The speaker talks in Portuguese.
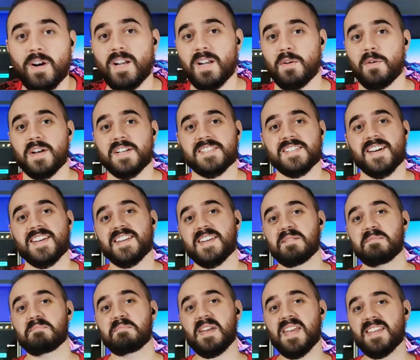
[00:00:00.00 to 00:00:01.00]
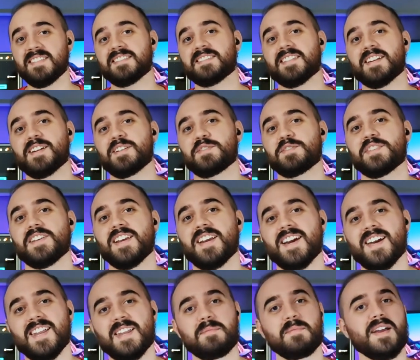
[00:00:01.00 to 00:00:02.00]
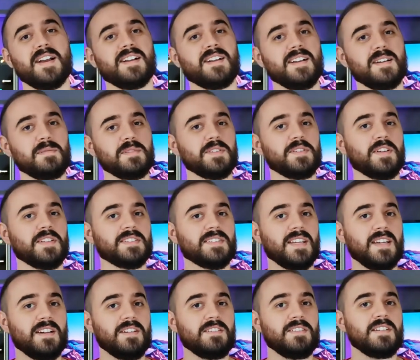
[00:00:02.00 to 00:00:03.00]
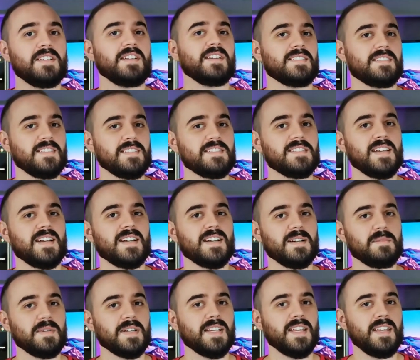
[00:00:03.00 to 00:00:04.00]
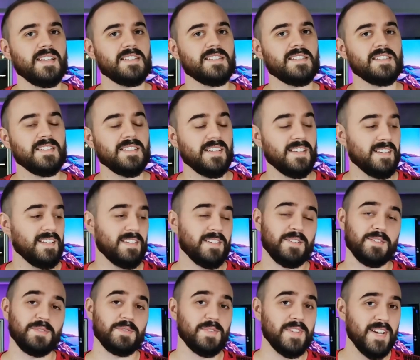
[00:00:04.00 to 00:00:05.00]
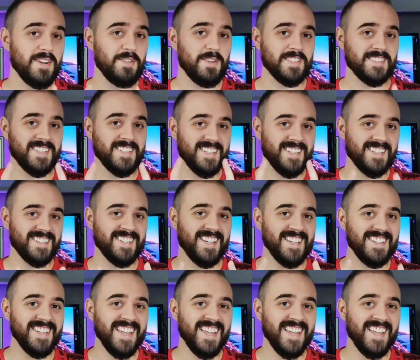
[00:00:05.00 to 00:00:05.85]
Olha, eu acharia bem estranho chegar na minha cama do hotel e sentir a cama quentinha. E eu não ia gostar dessa